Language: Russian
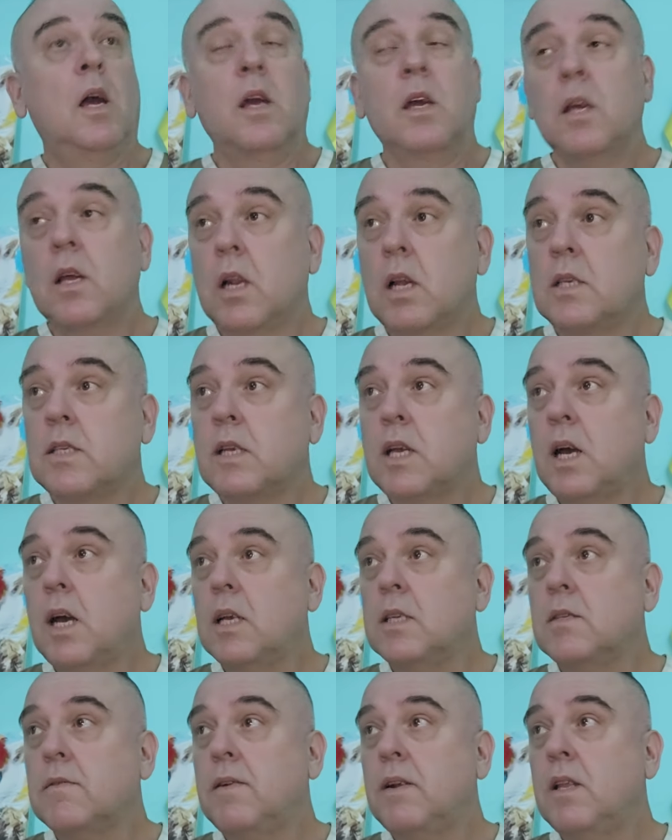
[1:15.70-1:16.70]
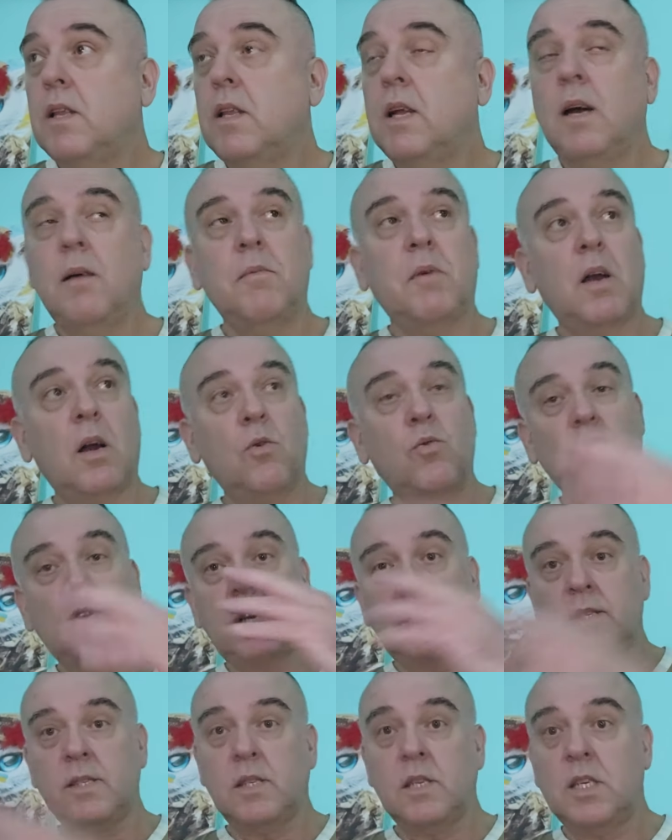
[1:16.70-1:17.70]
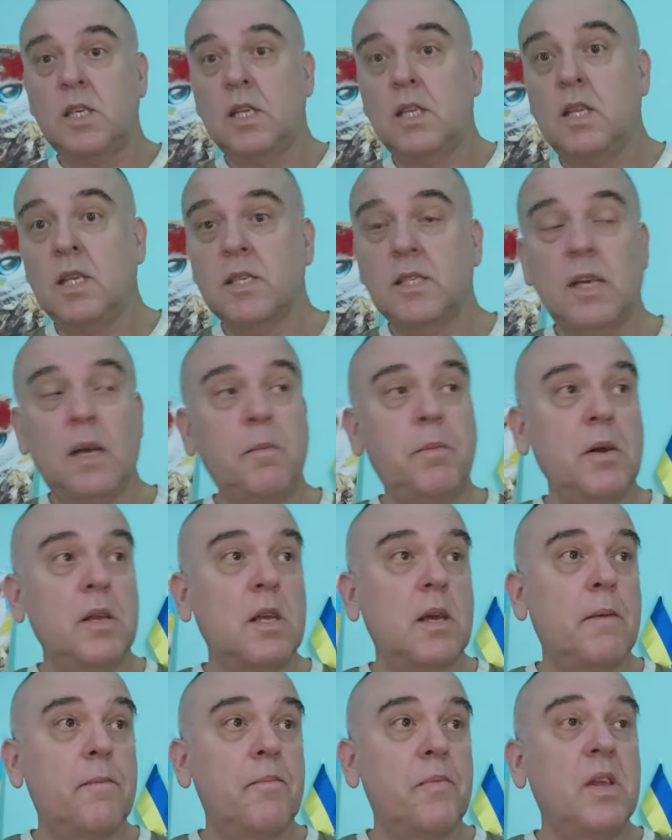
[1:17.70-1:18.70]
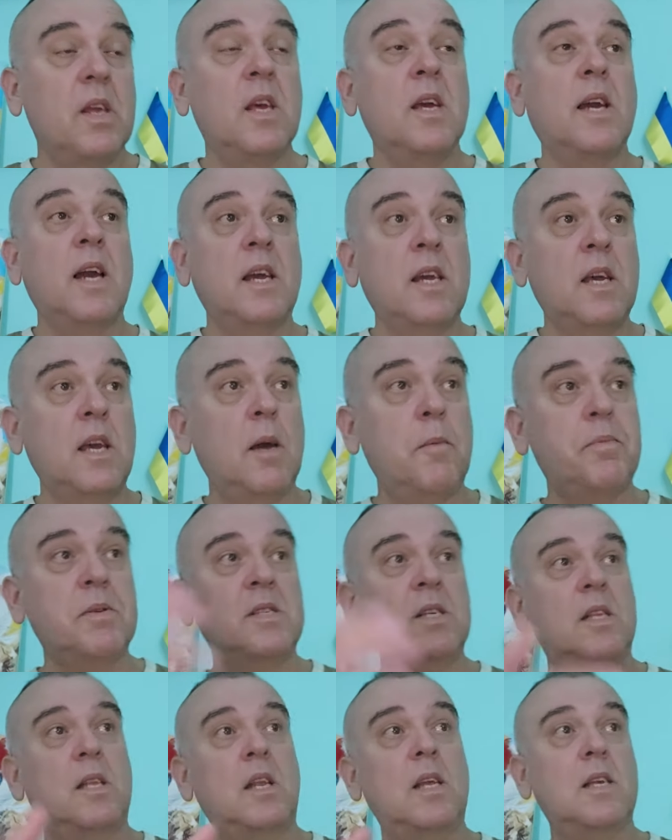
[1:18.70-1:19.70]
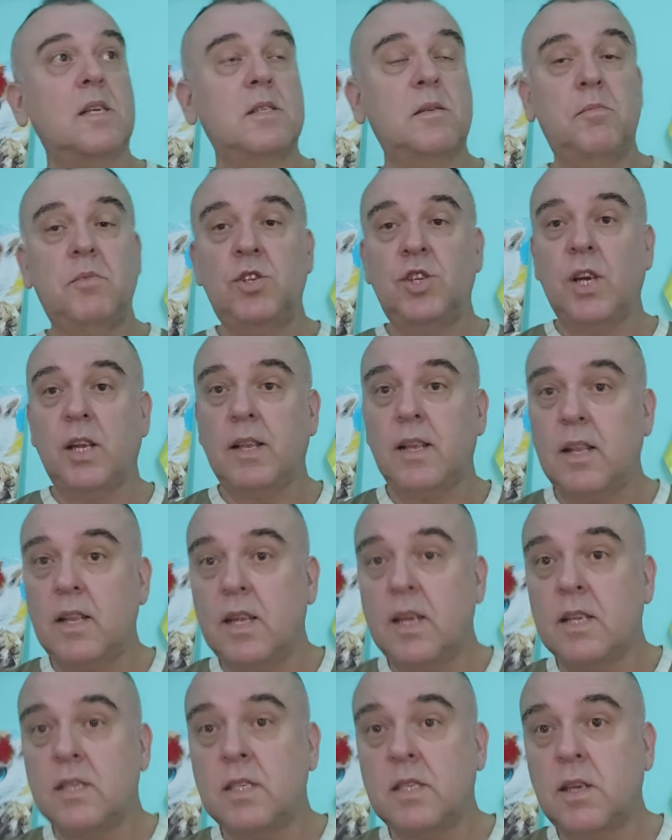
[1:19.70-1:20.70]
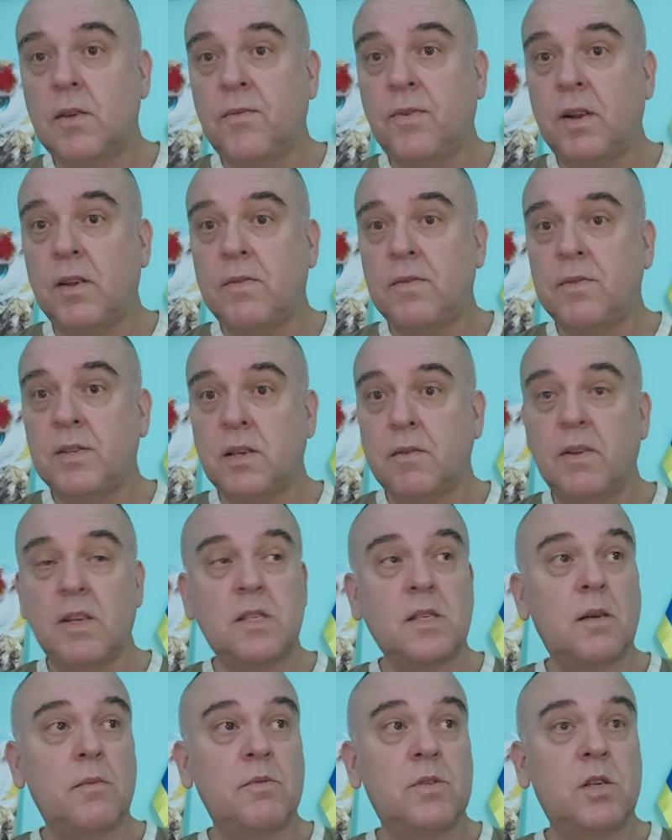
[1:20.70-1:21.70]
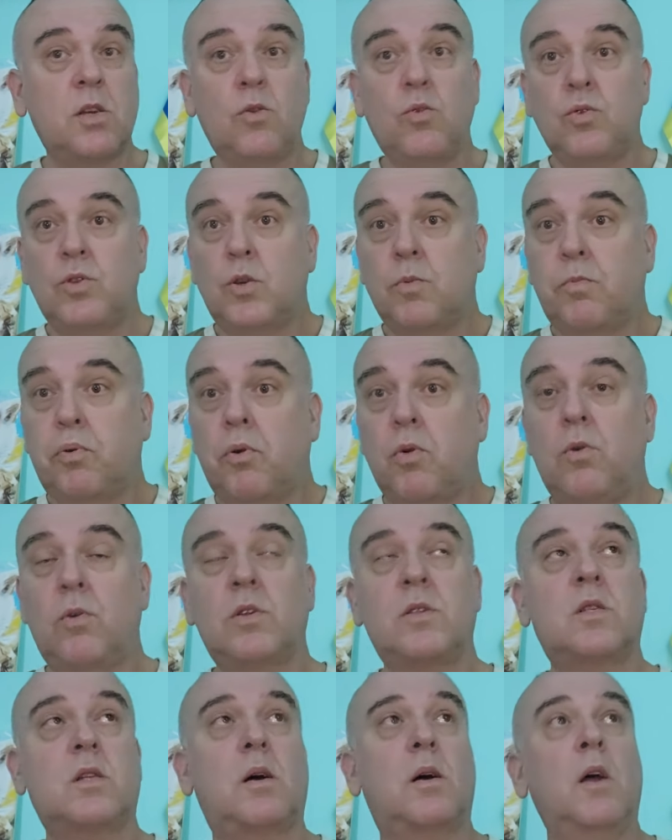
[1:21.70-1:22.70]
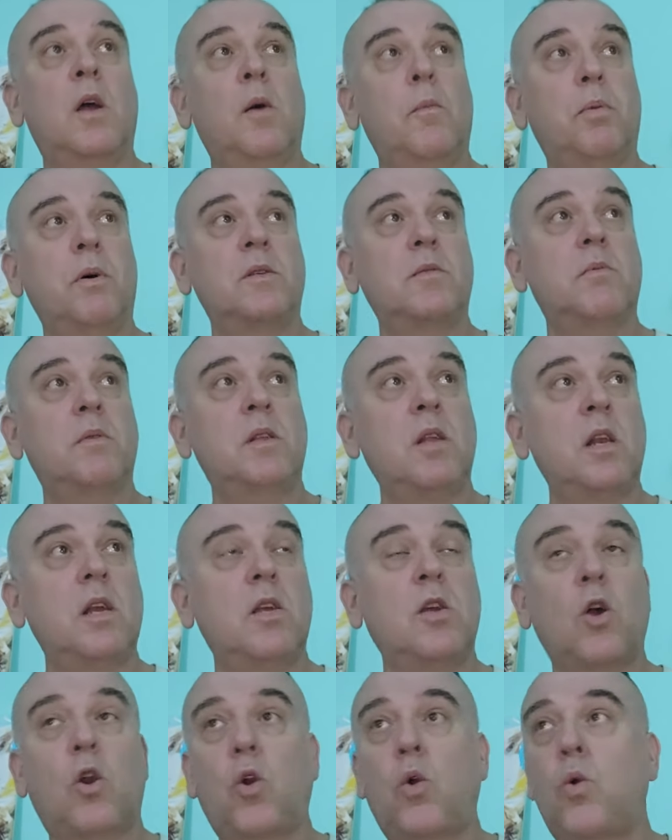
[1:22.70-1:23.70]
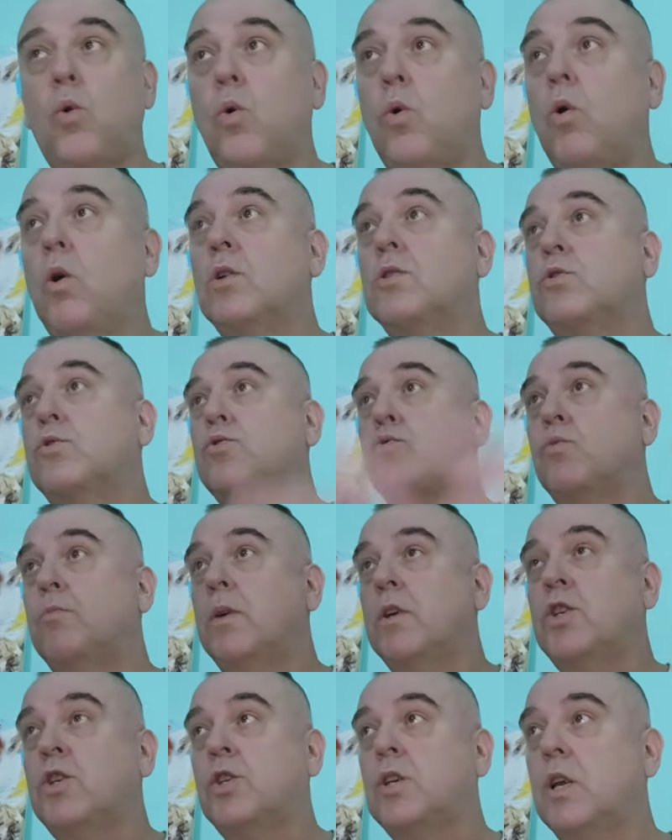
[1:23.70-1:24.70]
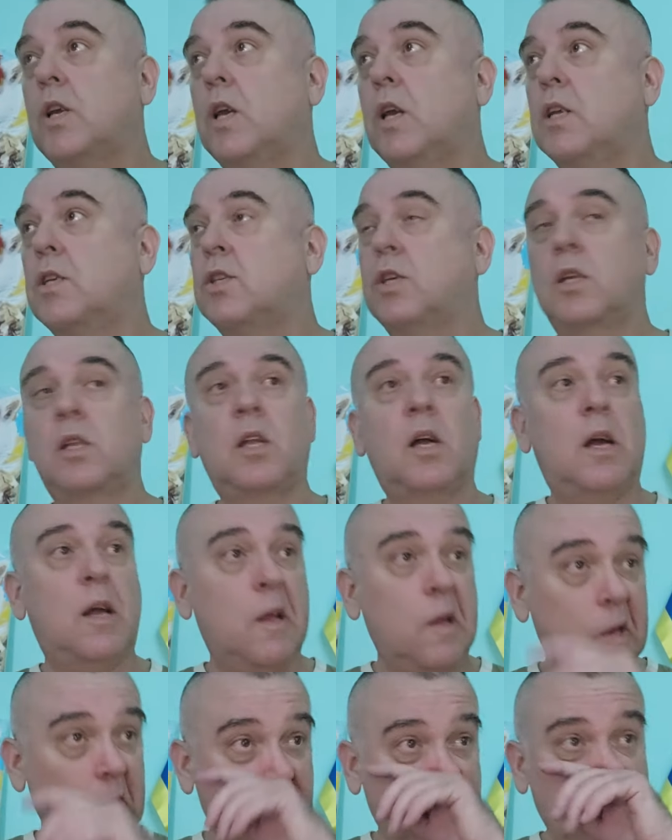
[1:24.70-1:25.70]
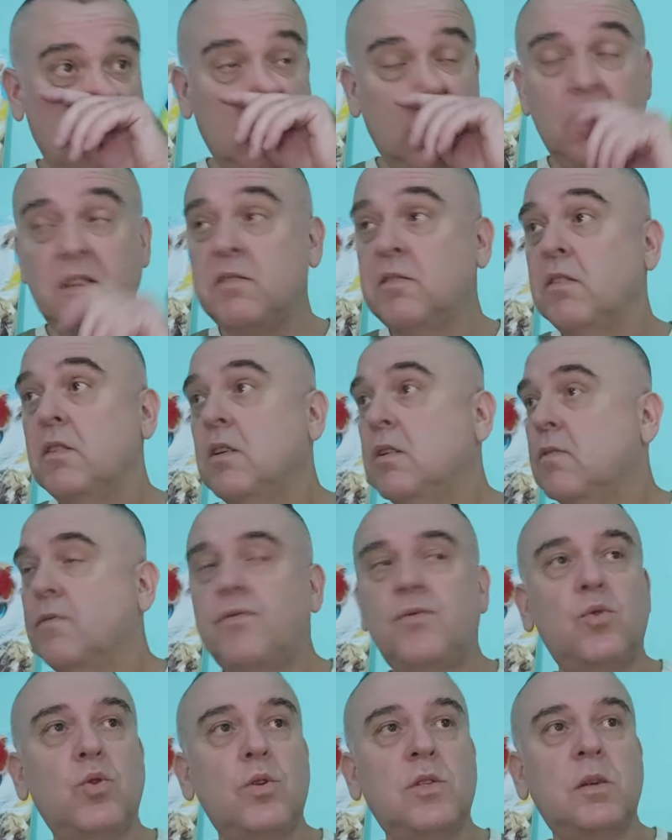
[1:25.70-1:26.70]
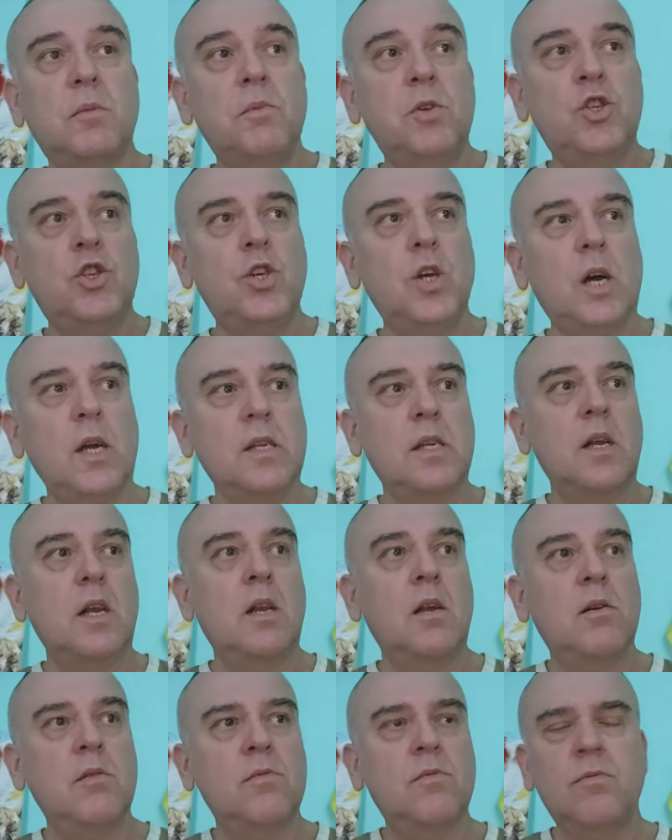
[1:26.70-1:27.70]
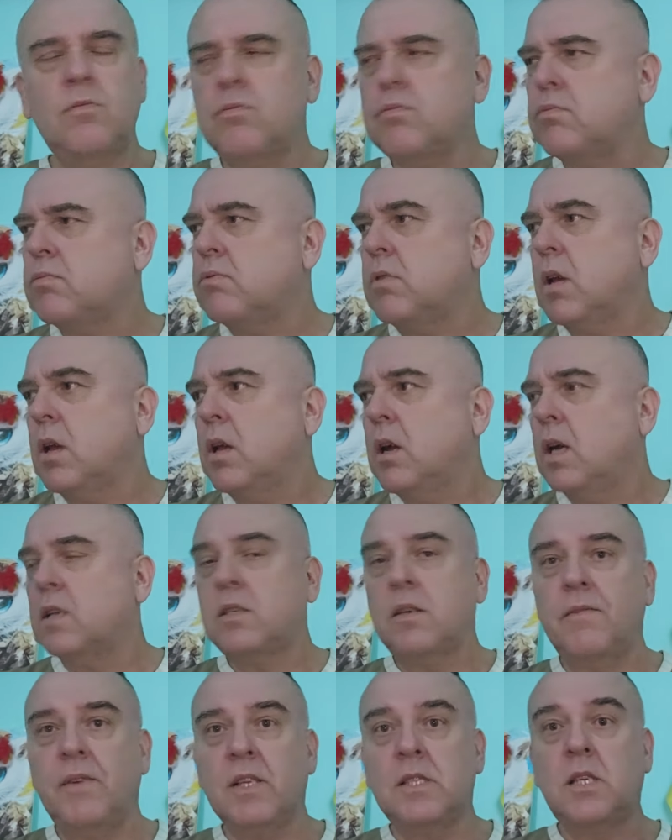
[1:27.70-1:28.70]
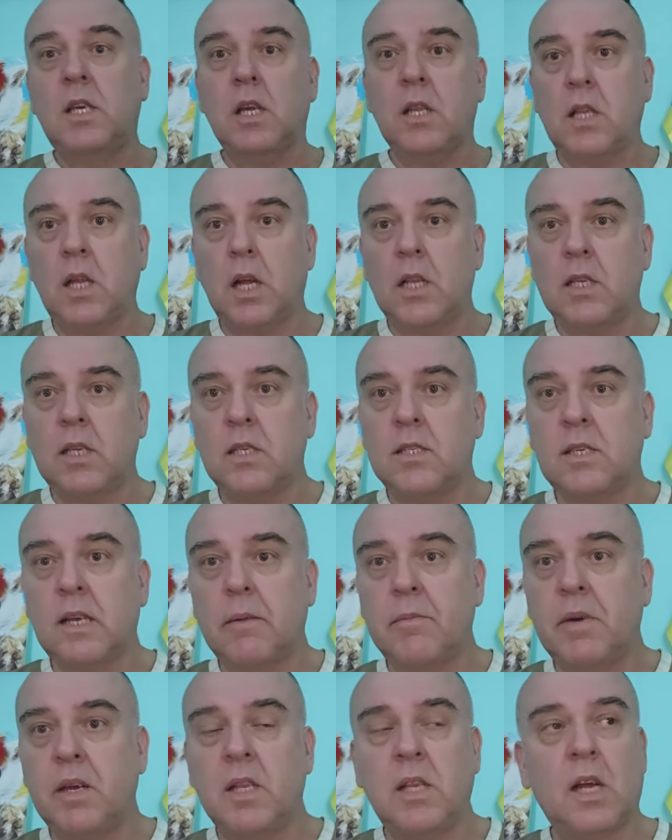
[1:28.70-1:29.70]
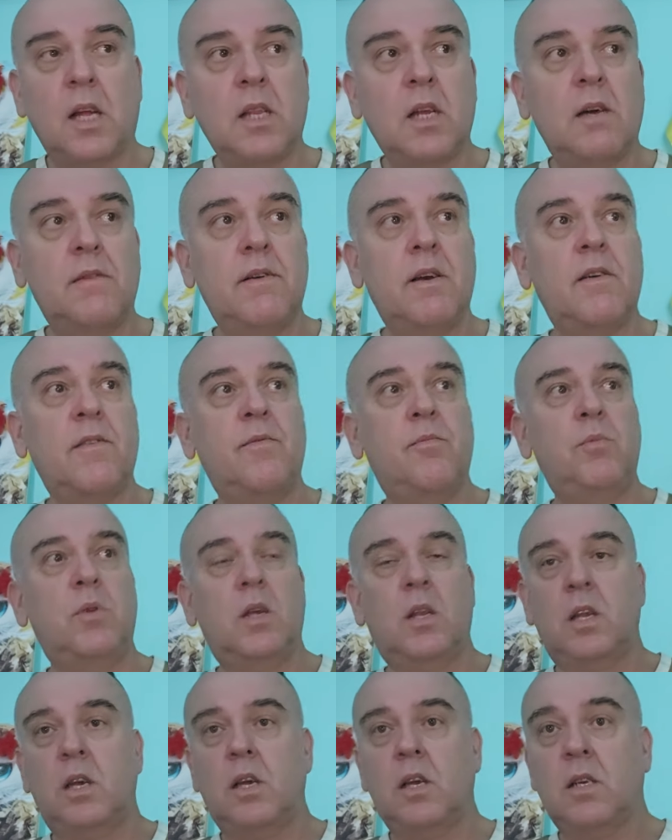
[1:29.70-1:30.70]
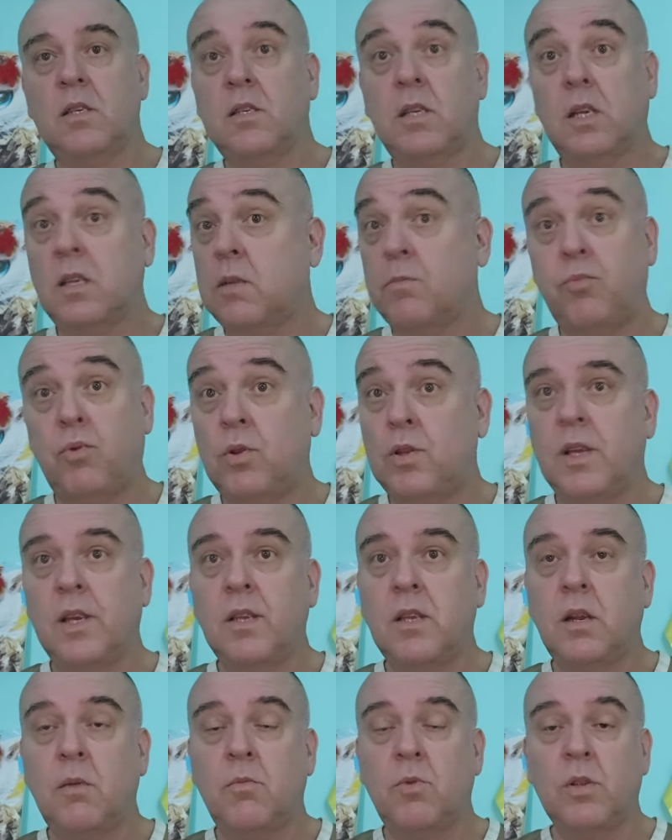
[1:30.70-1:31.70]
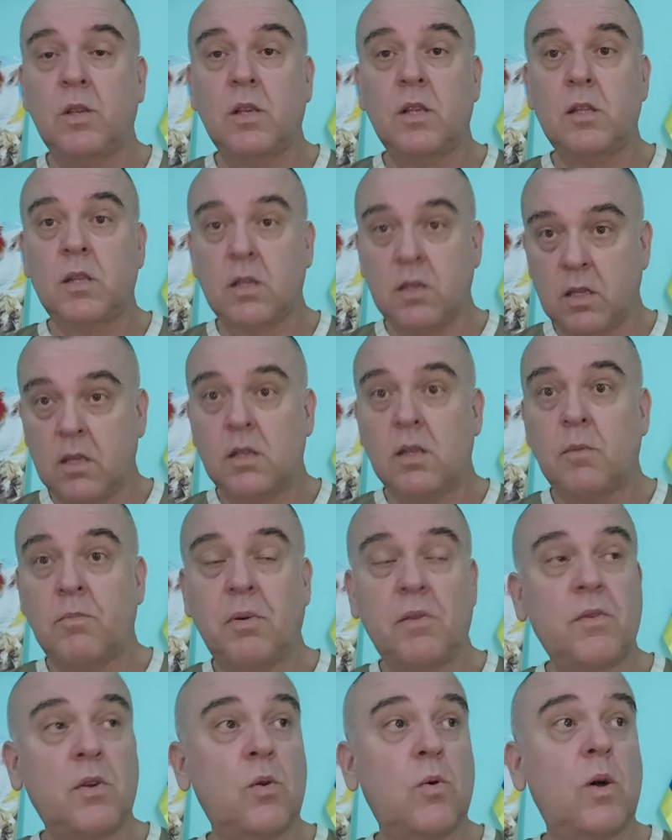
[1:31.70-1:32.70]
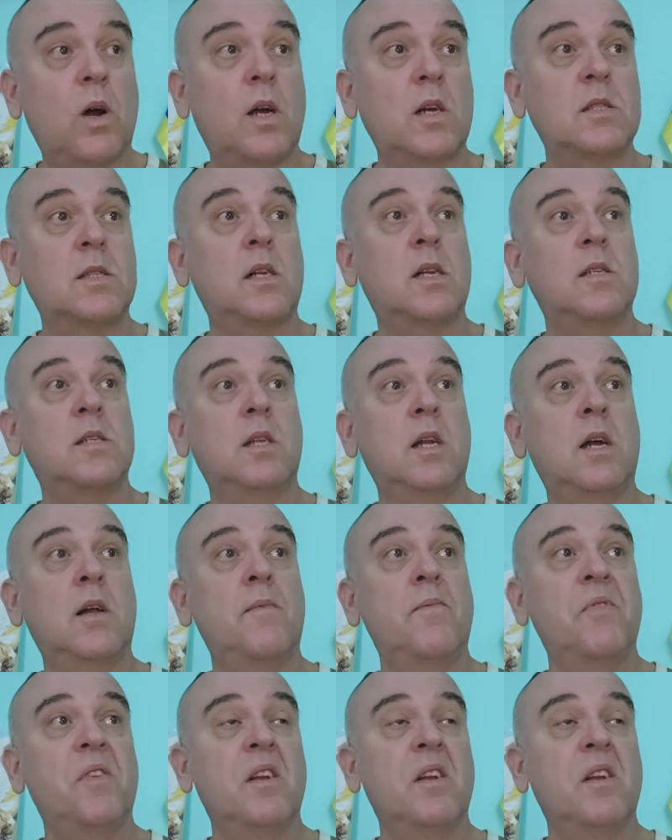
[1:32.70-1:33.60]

И рассказывали нам, как ужасно жить на Западе, и какие, посмотрите, замечательные цифры в Советском Союзе. Просто посмотрите, рост сумасшедший, да? Э, все замечательно. А советские танки самые танковые в мире. Кстати, полное дерьмо на, на, на поверку оказалось, да?